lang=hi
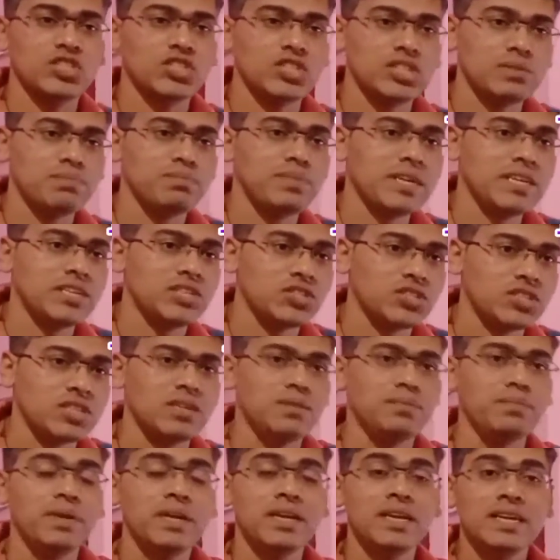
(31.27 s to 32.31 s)
स्टेप बाय
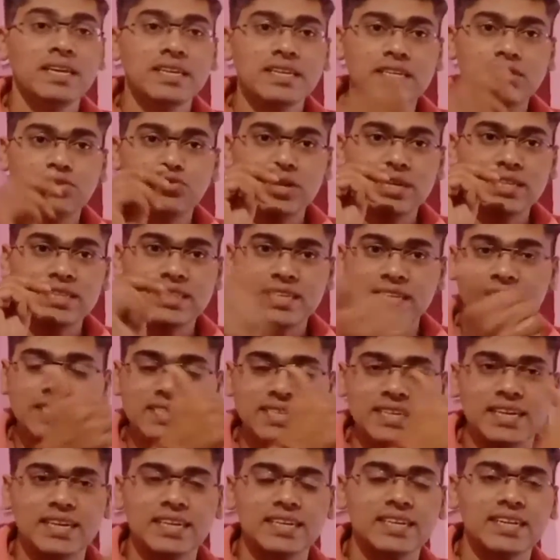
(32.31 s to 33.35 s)
स्टेप कि जो है थ्री
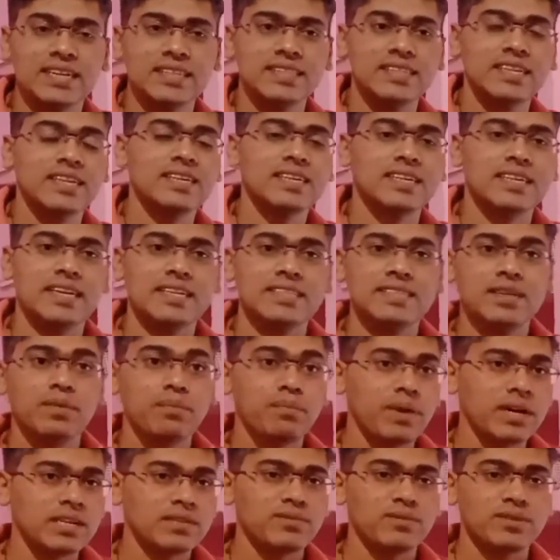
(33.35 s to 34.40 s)
सेकेंड के अंदर कैसे
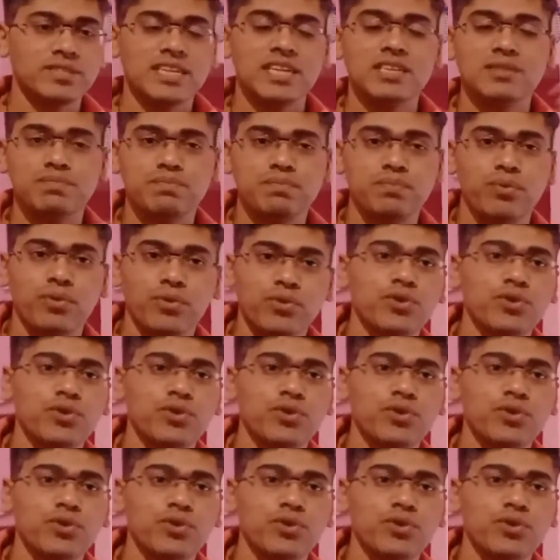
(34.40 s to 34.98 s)
पासपोर्ट साइज